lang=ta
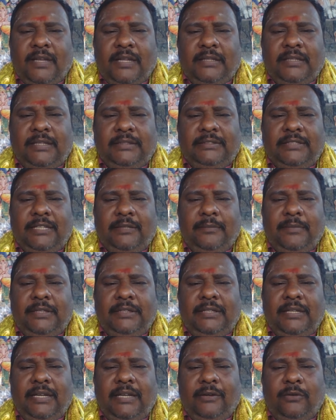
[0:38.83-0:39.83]
அதாவது
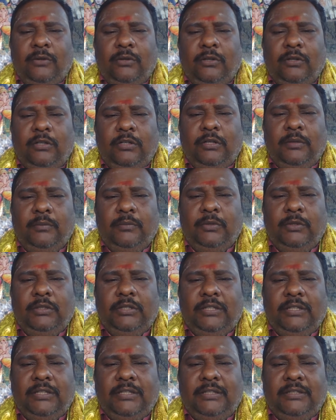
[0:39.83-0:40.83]
ஜென்மத்திலே குரு இருக்கும்
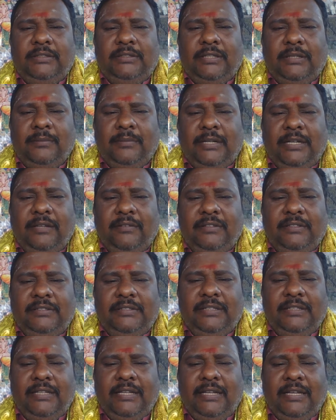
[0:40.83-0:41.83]
போது தன் மனைவி
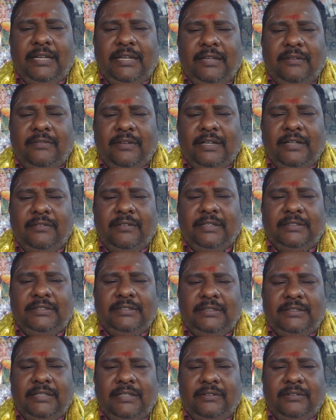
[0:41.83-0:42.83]
சீதையை
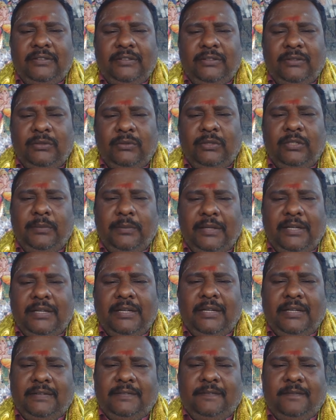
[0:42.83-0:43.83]
வனவாசத்துல வந்து கூட்டிட்டு
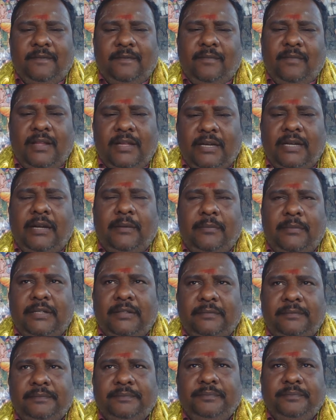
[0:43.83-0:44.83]
போயிருக்கார்
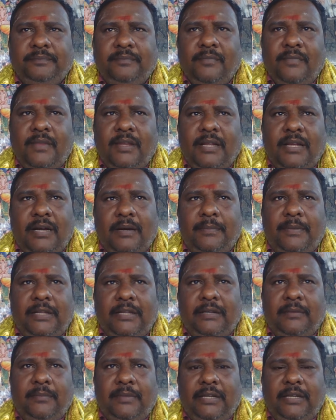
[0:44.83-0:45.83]
ராமர்
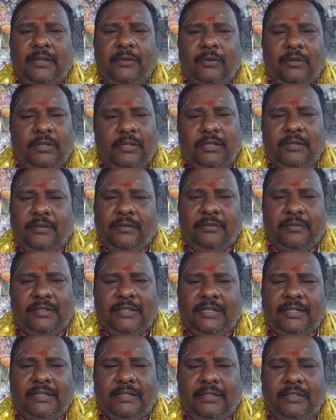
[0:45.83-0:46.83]
அப்படிங்கிற மாதிரி ஒரு
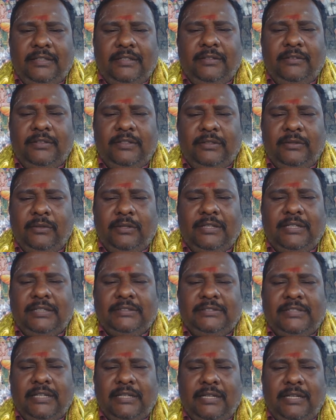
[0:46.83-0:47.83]
வழக்கு இது வந்து ஒரு
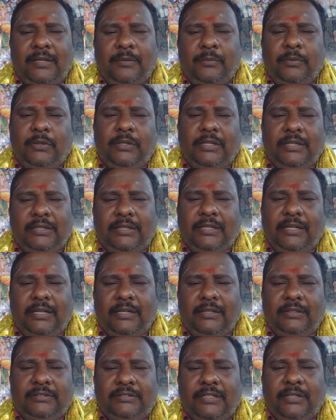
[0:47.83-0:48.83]
கஷ்ட காலம் போதாத
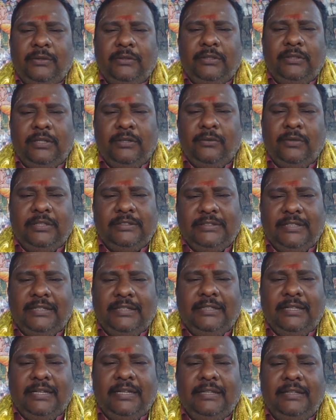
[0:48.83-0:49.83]
காலம் சகோதரர் கூட
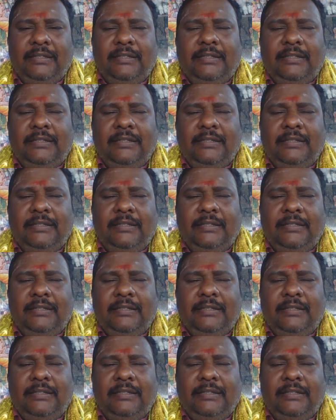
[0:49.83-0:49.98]
சண்டை